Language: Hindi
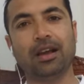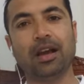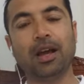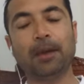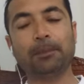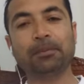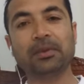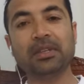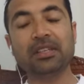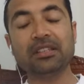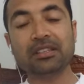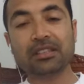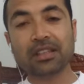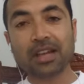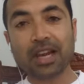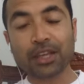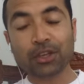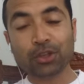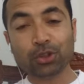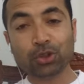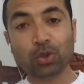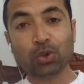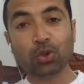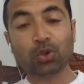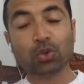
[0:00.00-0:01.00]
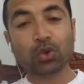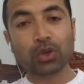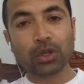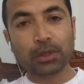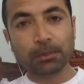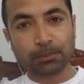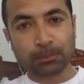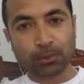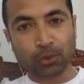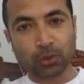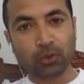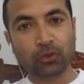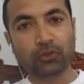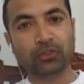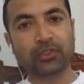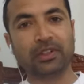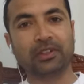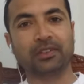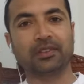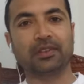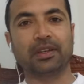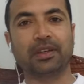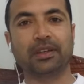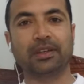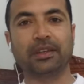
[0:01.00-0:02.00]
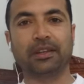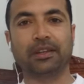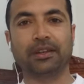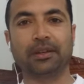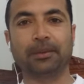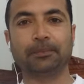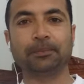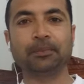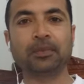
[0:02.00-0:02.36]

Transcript: आपकी सलाहियतों को इम्प्रूव करता है